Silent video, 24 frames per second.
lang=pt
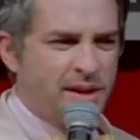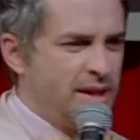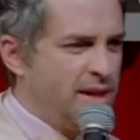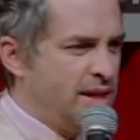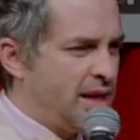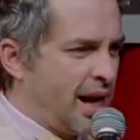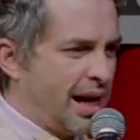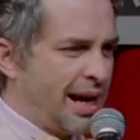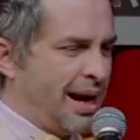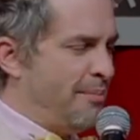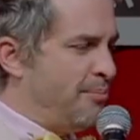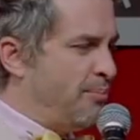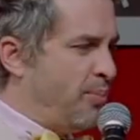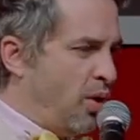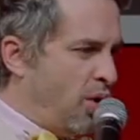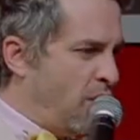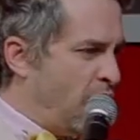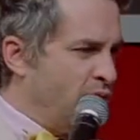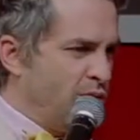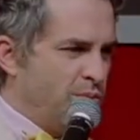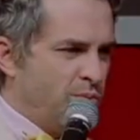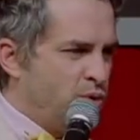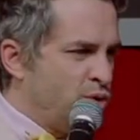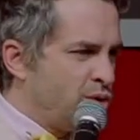E
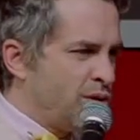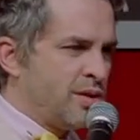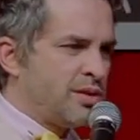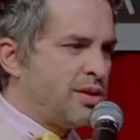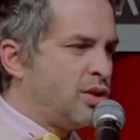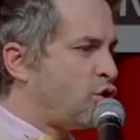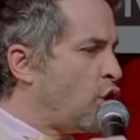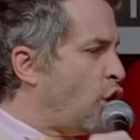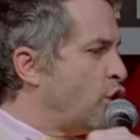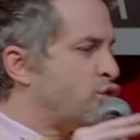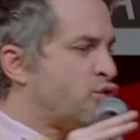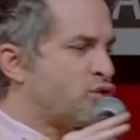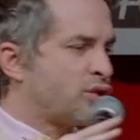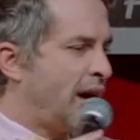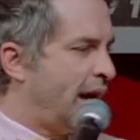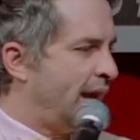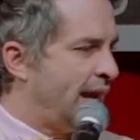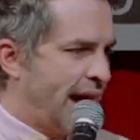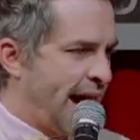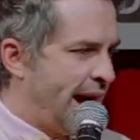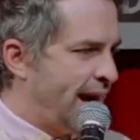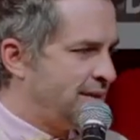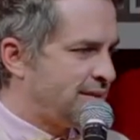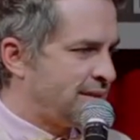acabou no mundo, em todos os
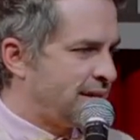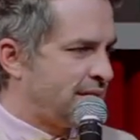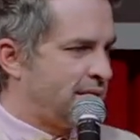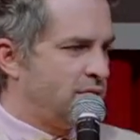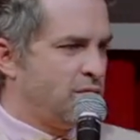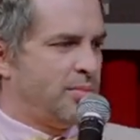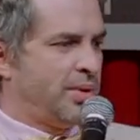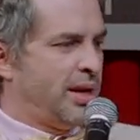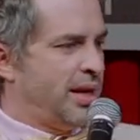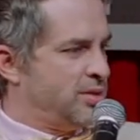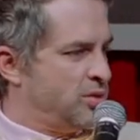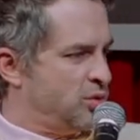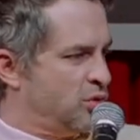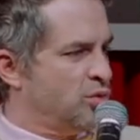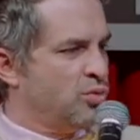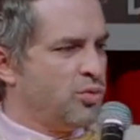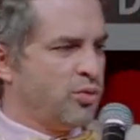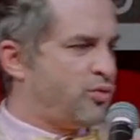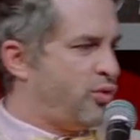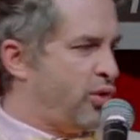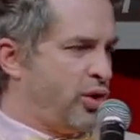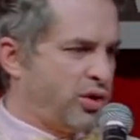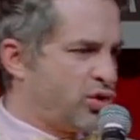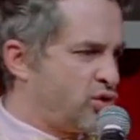canais. Aqui no Brasil
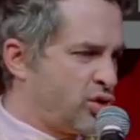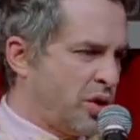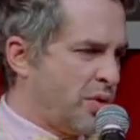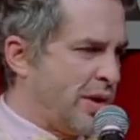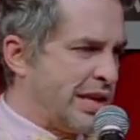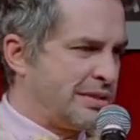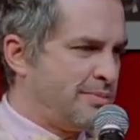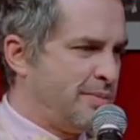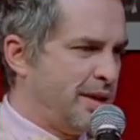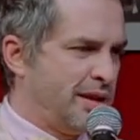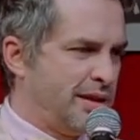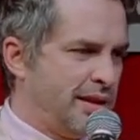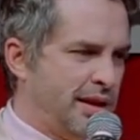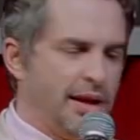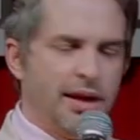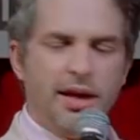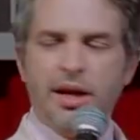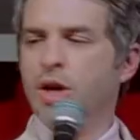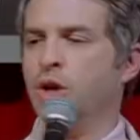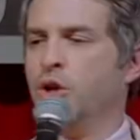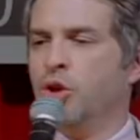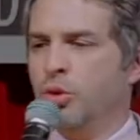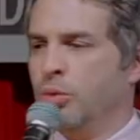não foi só no SBT.